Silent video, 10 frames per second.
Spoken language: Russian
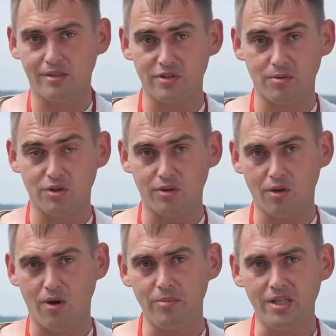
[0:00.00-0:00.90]
800
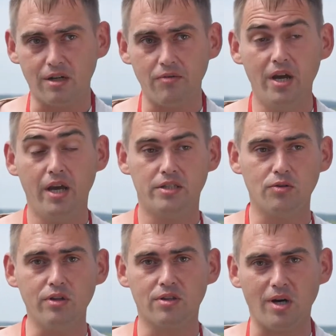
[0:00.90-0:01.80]
километров, и
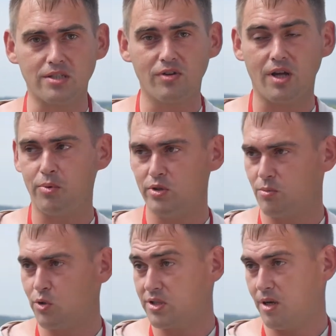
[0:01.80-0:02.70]
сегодня до Москвы на
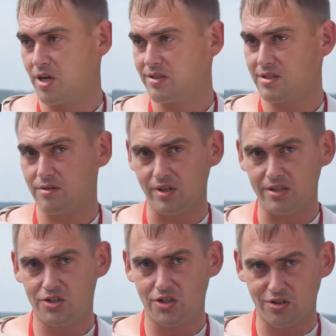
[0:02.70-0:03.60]
поезде можно добраться за
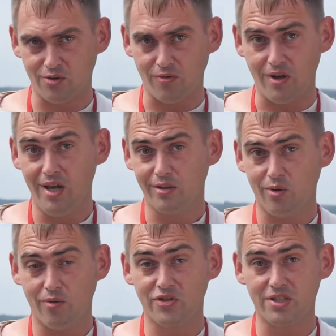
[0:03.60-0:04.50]
12 часов.
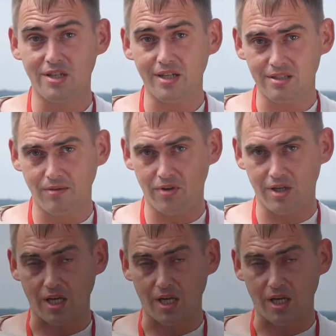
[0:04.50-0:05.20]
Но в 16 веке